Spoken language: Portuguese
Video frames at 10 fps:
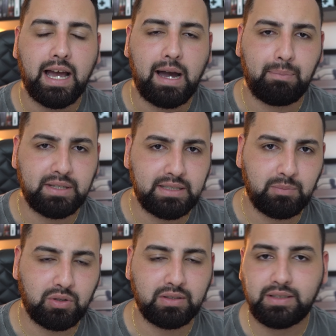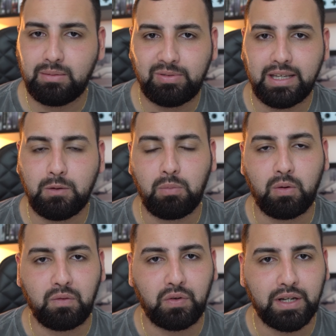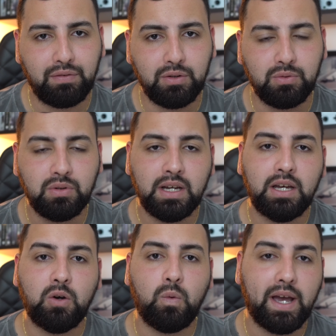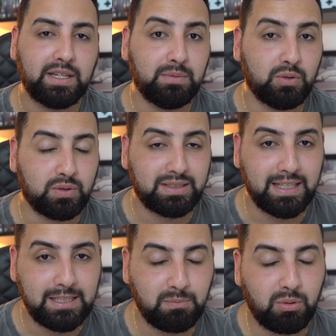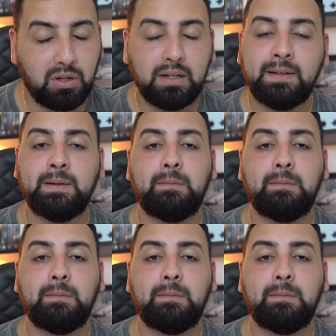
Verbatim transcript: A princípio nós temos aí o Pocophone F1, o Redmi Note 6 Pro,